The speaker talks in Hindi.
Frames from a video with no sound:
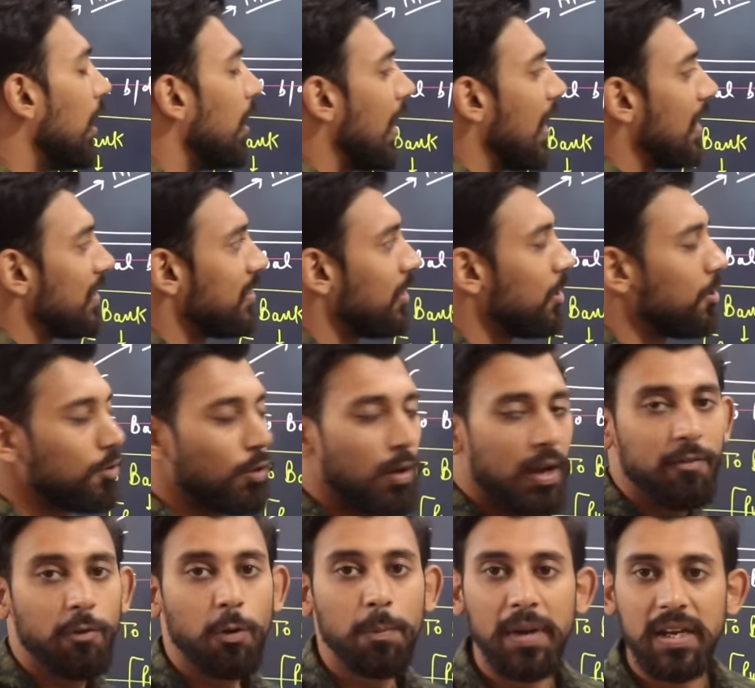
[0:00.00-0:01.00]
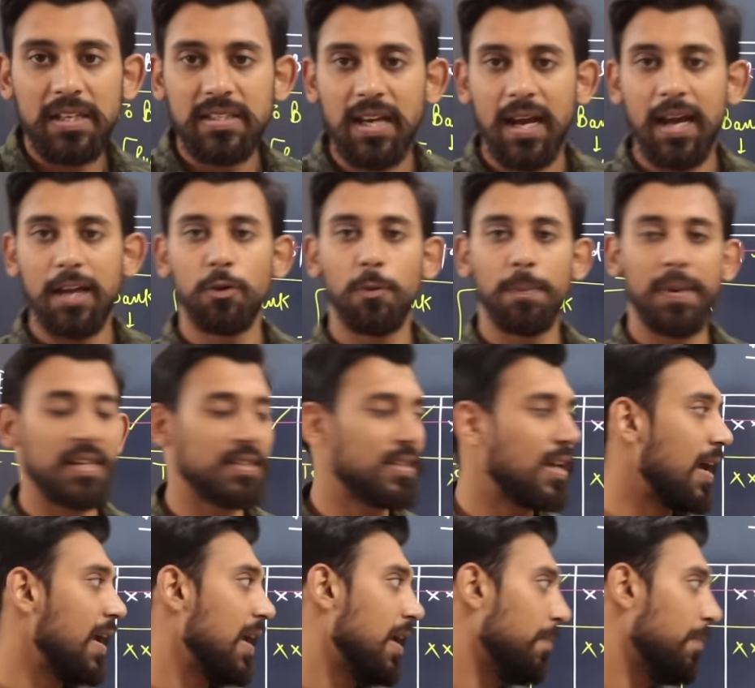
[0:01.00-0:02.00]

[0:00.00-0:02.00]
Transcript: एसेट जो है वो बेचा है तो पैसा आया